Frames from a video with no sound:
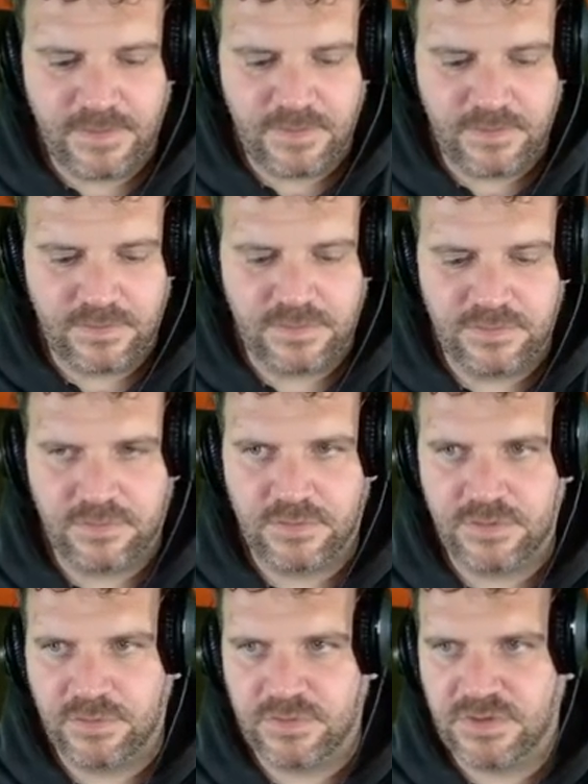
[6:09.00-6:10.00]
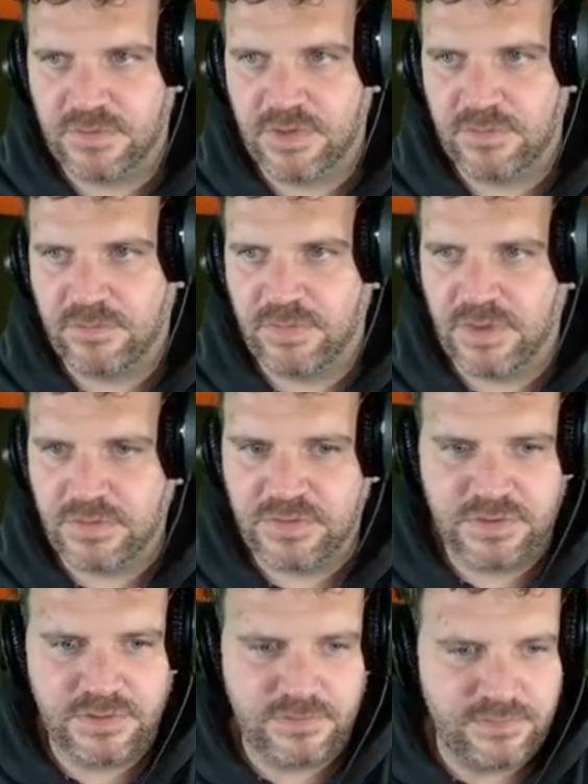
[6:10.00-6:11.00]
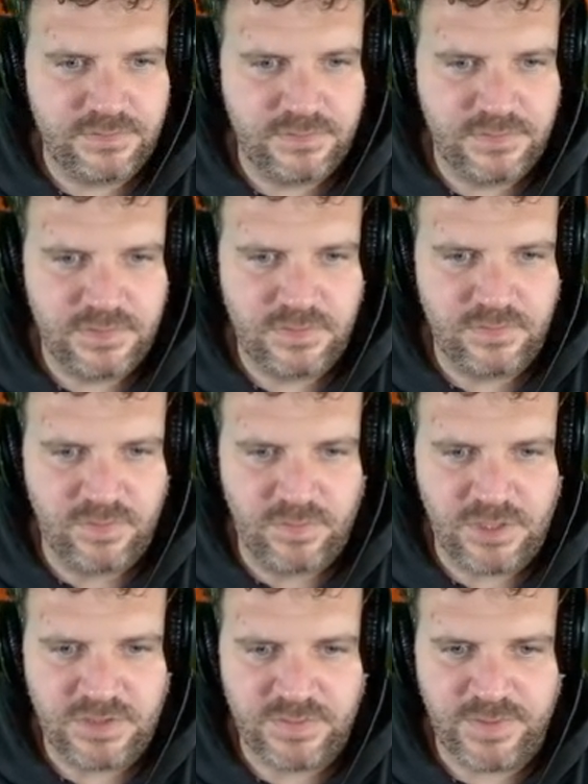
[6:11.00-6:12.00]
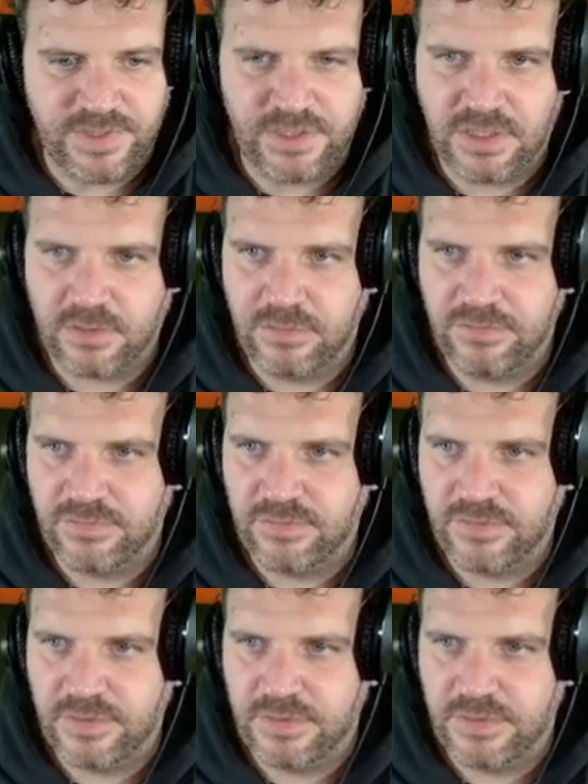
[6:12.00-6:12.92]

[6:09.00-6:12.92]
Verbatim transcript: Und ich muss aber Pause. Und wir machen das beide auf.